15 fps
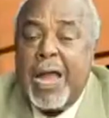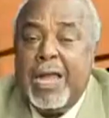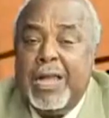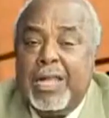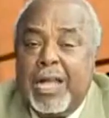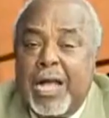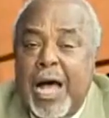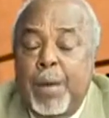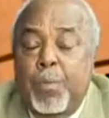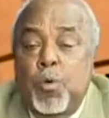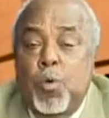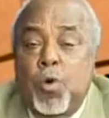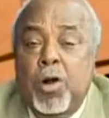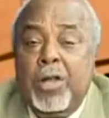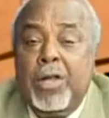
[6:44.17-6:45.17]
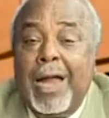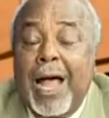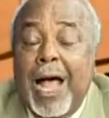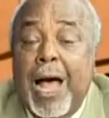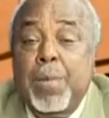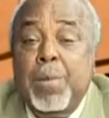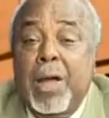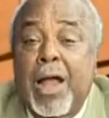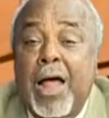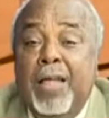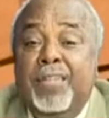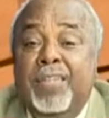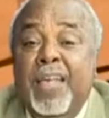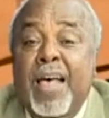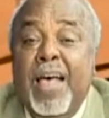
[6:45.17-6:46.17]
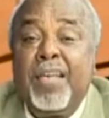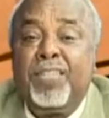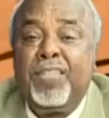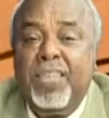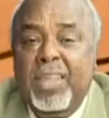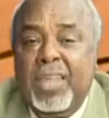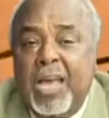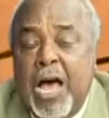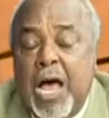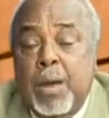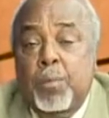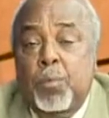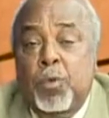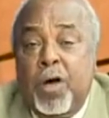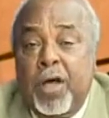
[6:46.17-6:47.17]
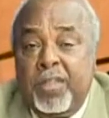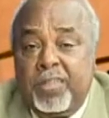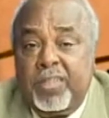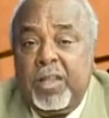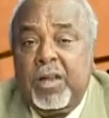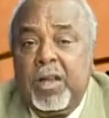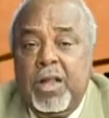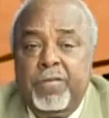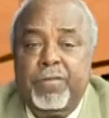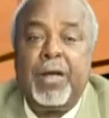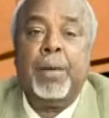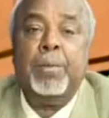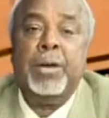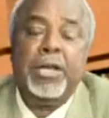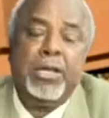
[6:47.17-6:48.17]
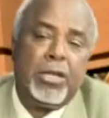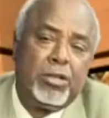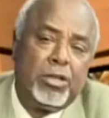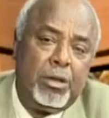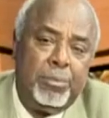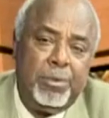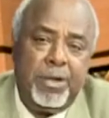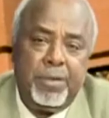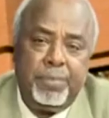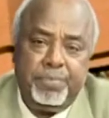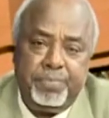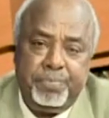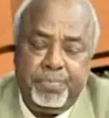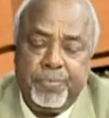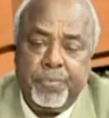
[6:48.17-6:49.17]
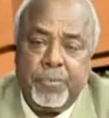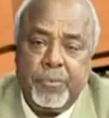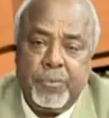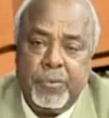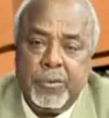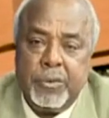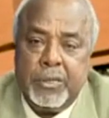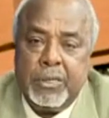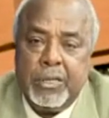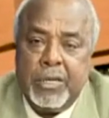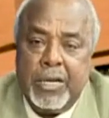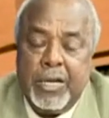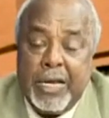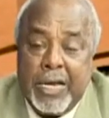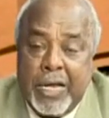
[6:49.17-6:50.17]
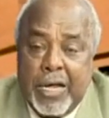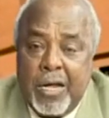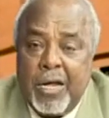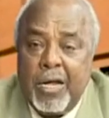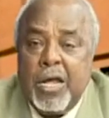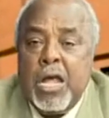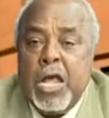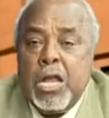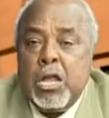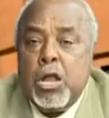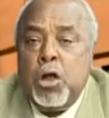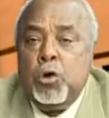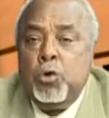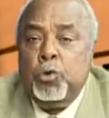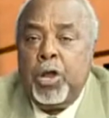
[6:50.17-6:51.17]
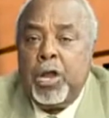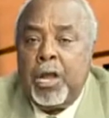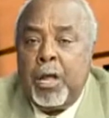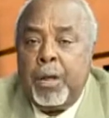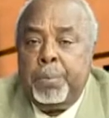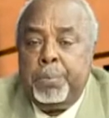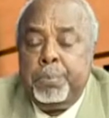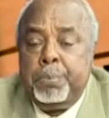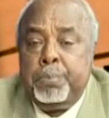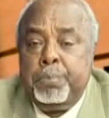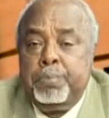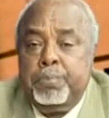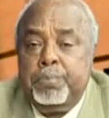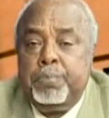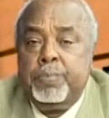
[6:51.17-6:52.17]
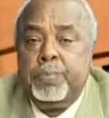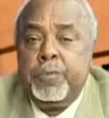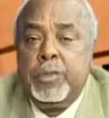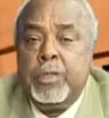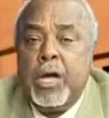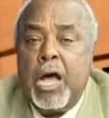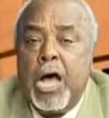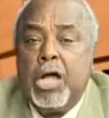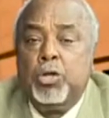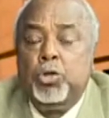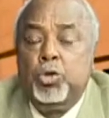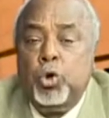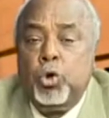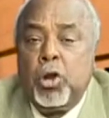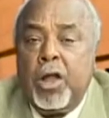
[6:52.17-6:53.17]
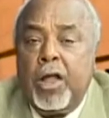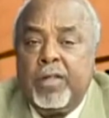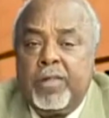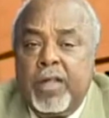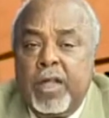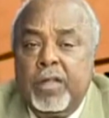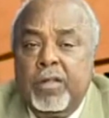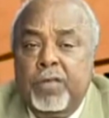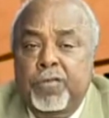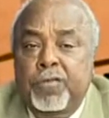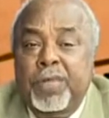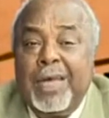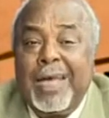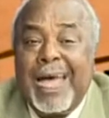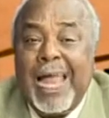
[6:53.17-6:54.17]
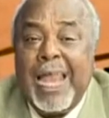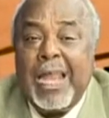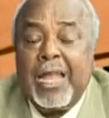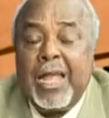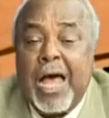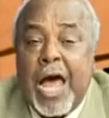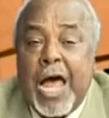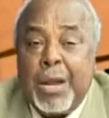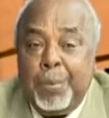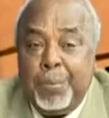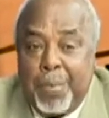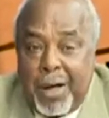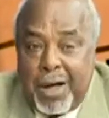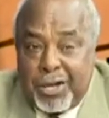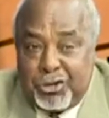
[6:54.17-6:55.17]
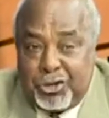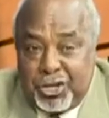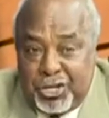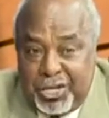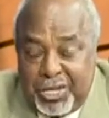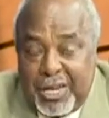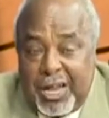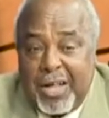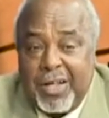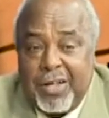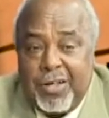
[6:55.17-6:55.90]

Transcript: الانتخاب هو العامل الأساسي المؤثر في عملية التربية ليه؟ لأنه يلعب الدور الأساسي في خلق أنماط جديدة